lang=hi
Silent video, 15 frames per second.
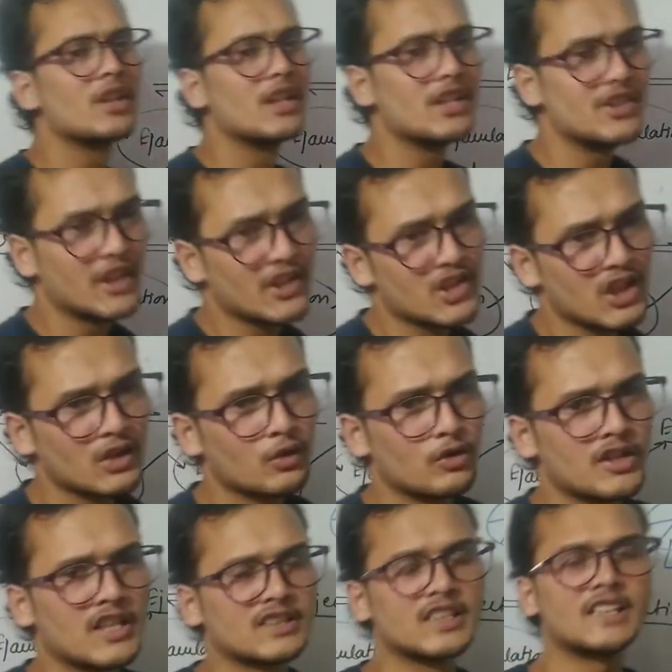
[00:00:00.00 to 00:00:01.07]
इजेक्शन हो
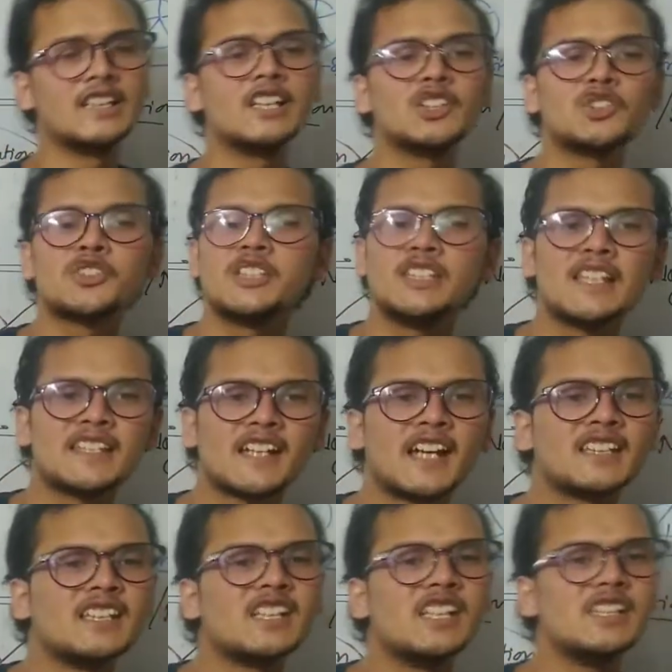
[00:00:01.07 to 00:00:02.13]
जाता है ठीक है तो सीधा सा
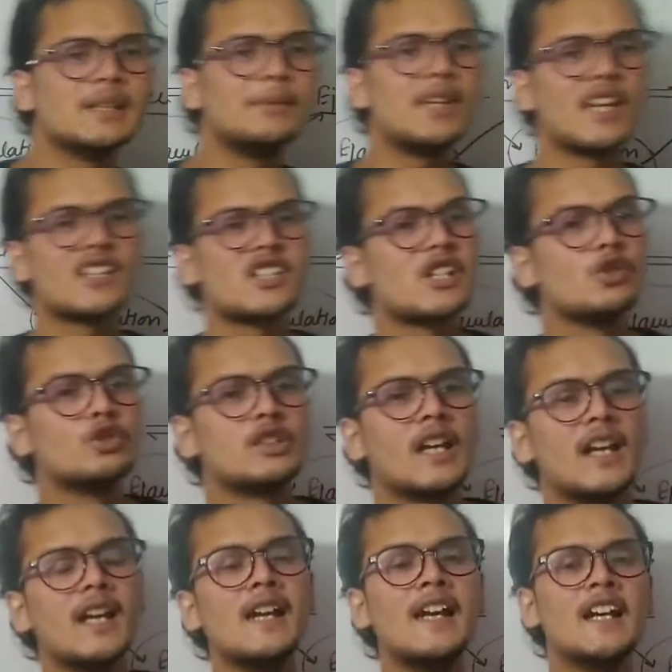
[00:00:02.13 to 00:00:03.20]
कहते हैं कि जब इरेक्शन होता
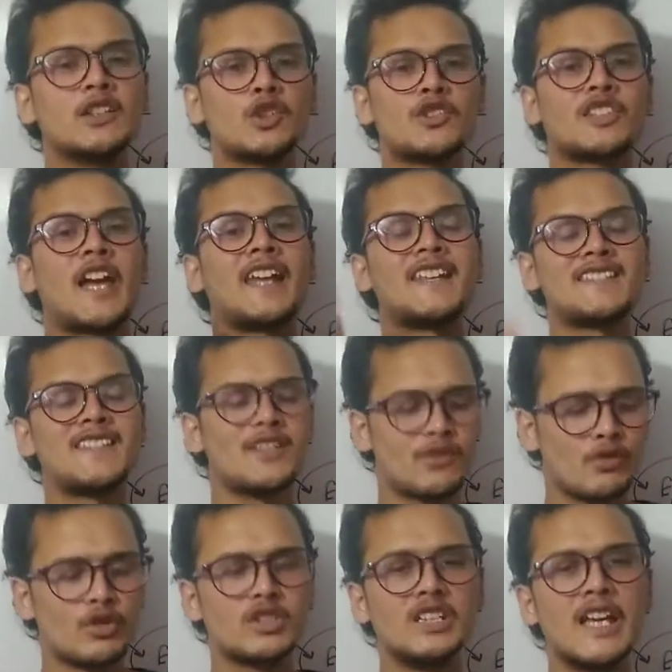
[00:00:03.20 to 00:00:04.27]
है तो साइनसिस
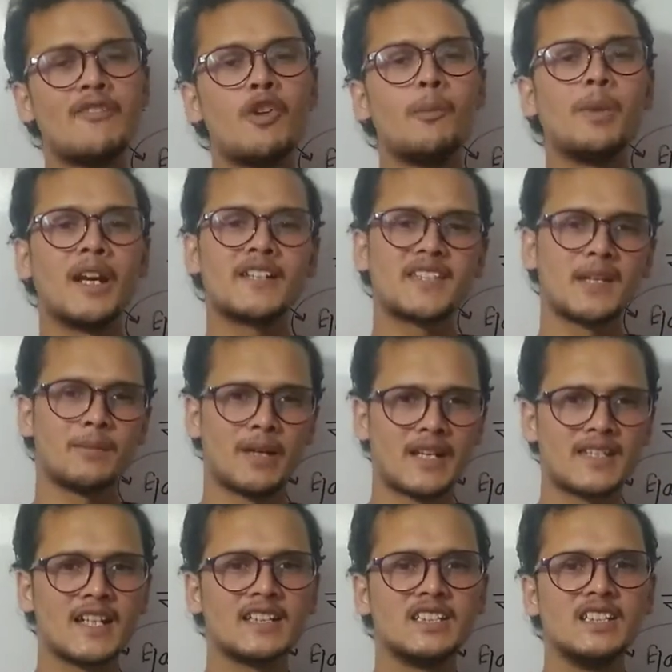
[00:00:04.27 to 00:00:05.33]
जो होती हैं वो ब्लड से भर
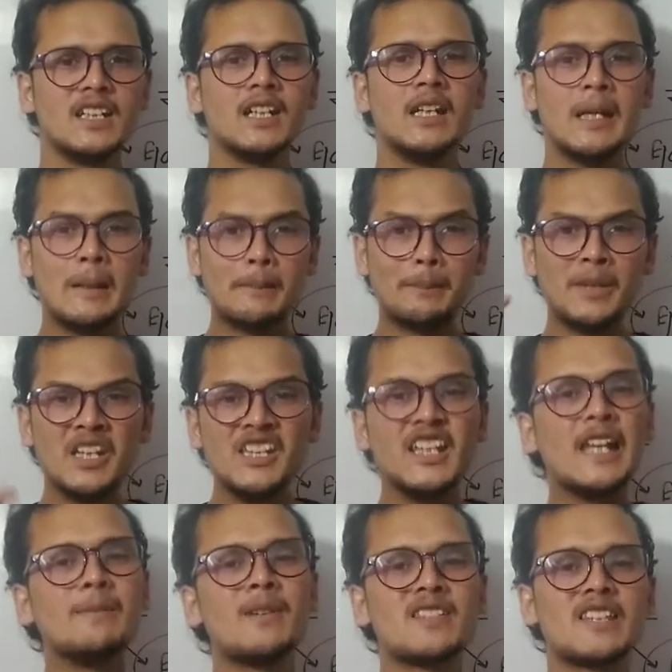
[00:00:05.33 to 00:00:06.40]
जाती हैं
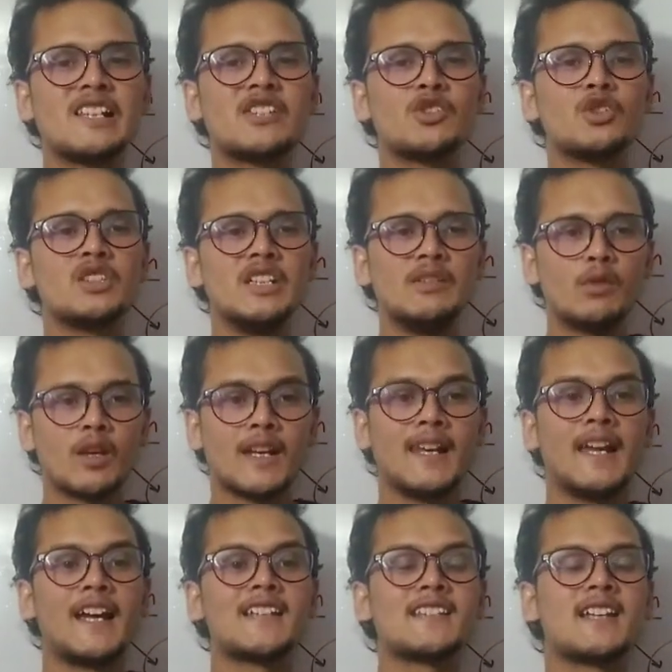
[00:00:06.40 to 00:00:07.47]
पीनियल मसल्स जो थी वो
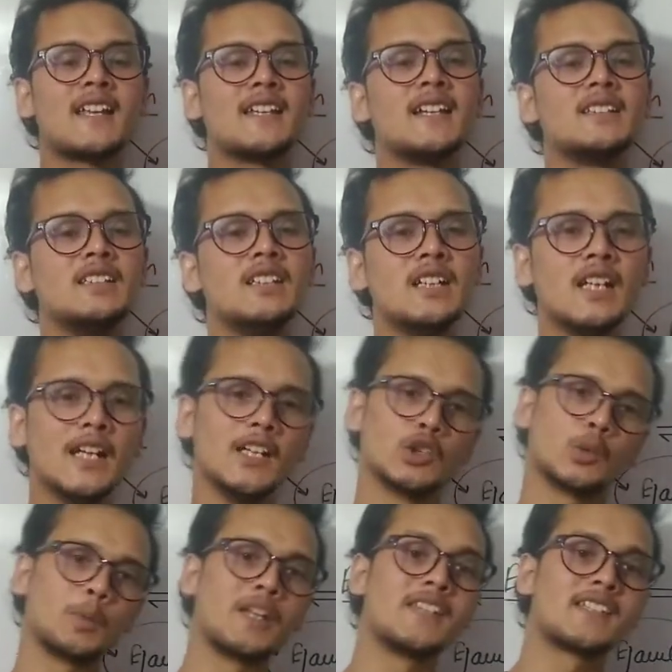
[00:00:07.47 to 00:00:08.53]
रिलैक्स कर जाती हैं
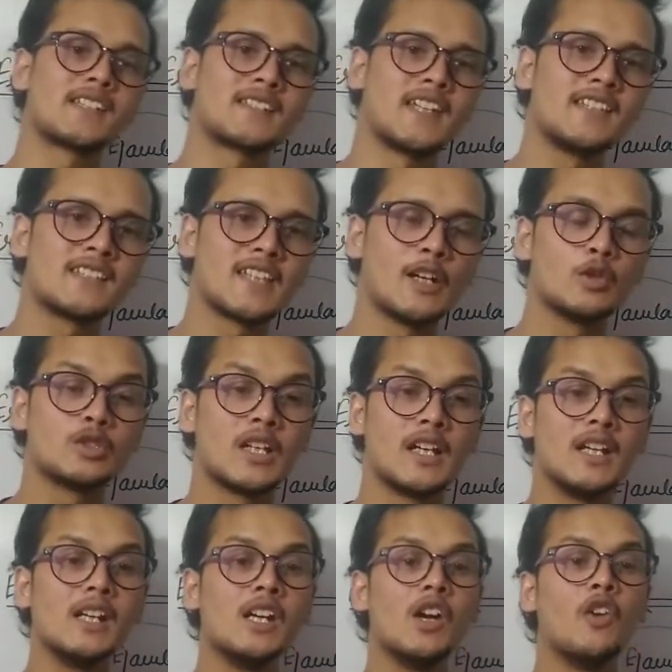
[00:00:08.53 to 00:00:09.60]
तो पेनिस का साइज क्या होता
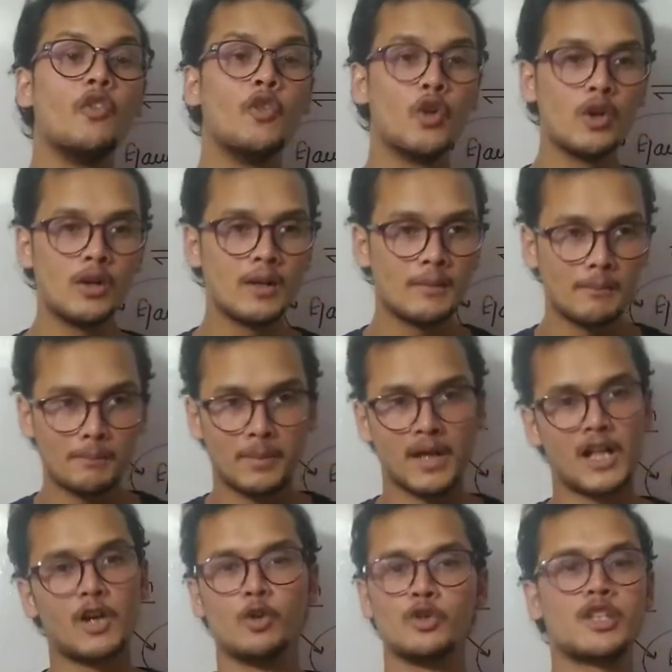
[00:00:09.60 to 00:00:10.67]
है वो
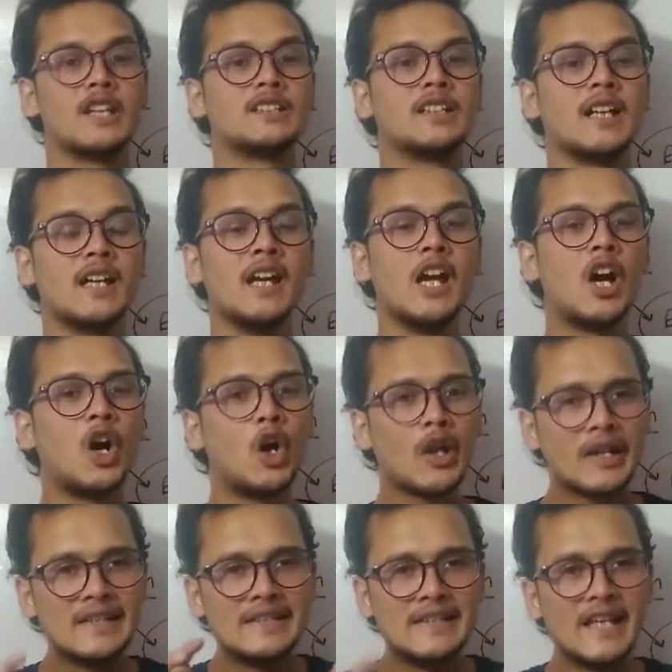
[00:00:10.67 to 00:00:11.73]
बड़ा हो जाता है
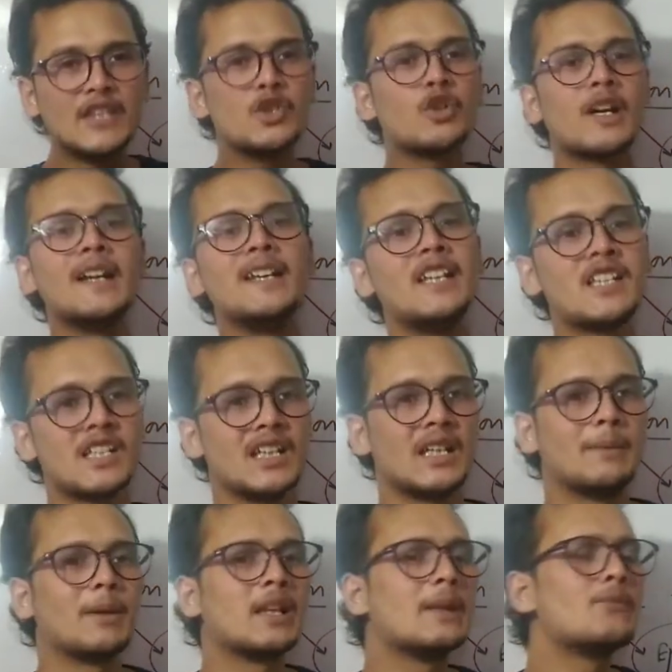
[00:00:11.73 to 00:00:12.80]
और ये जो कंडीशन है
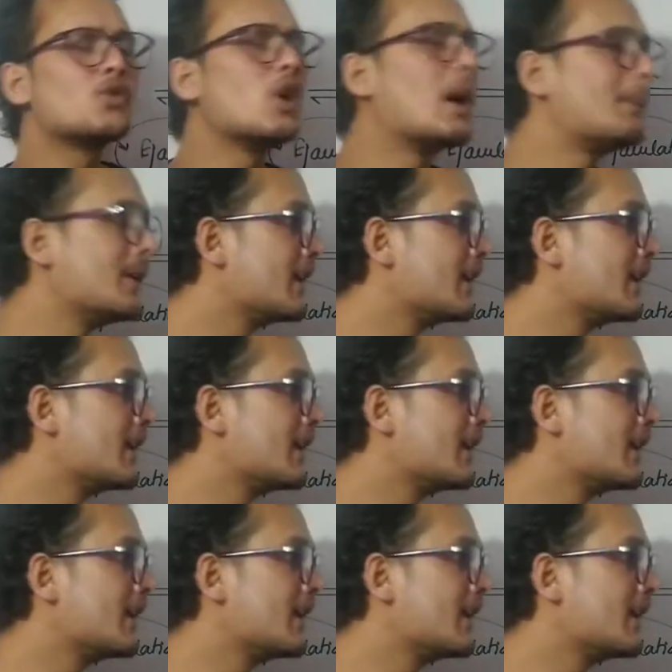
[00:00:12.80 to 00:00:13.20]
मतलब जो आप